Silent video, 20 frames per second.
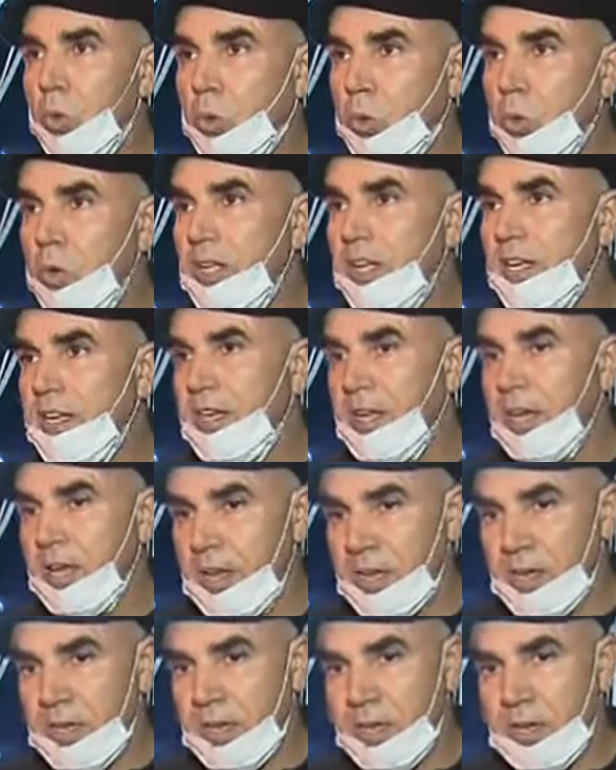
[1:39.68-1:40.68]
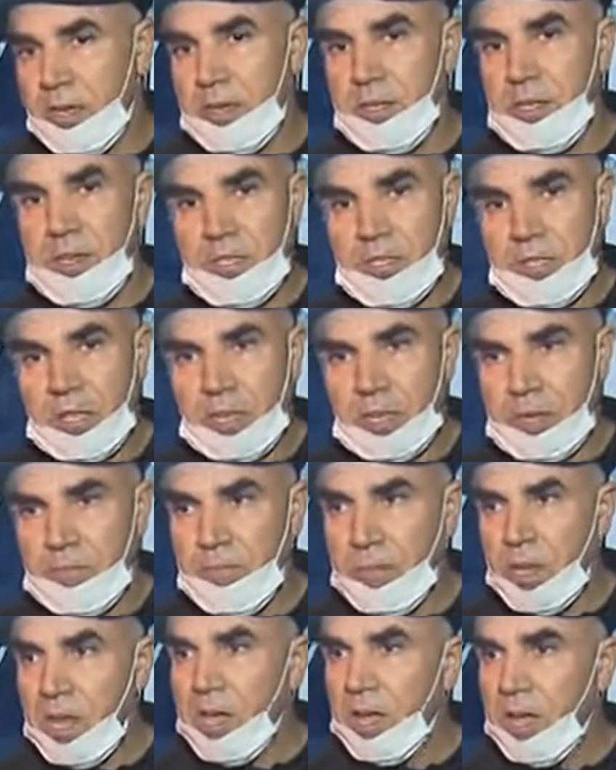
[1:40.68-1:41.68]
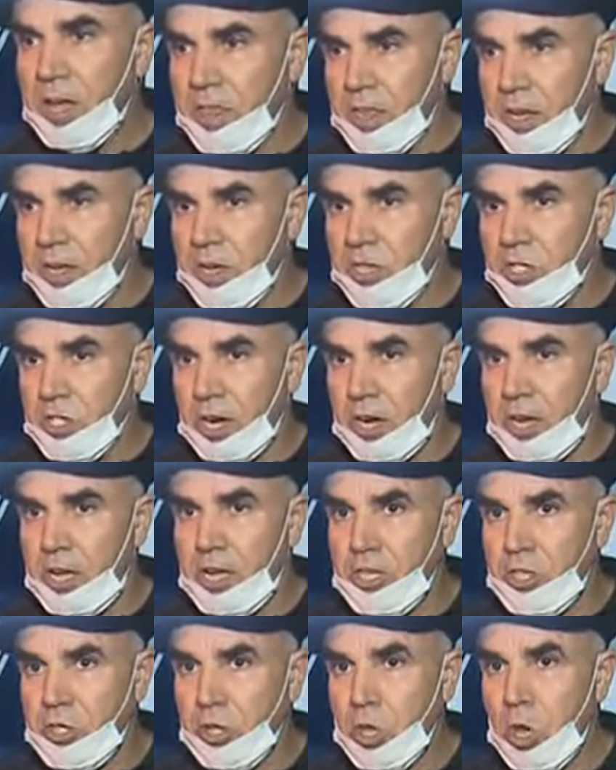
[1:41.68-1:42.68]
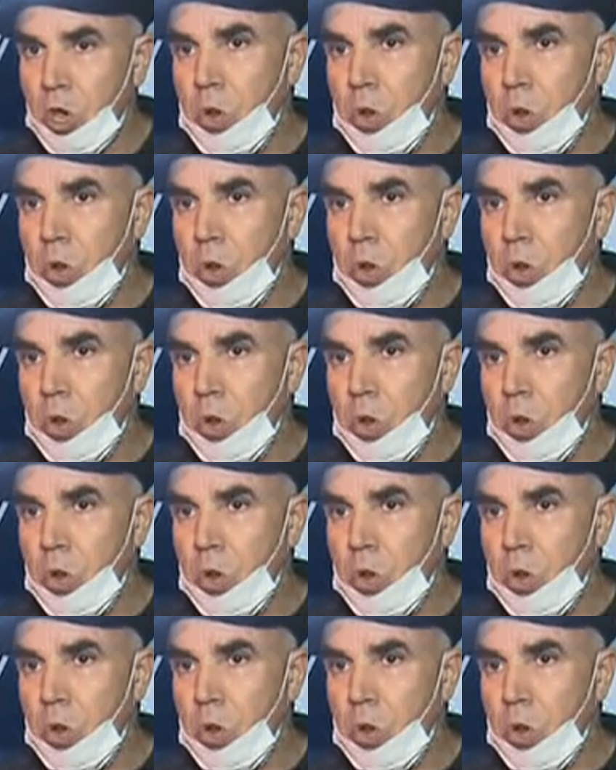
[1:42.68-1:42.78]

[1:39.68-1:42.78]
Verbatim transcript: الكل يعني حاليا يحترم هذا الاجراءات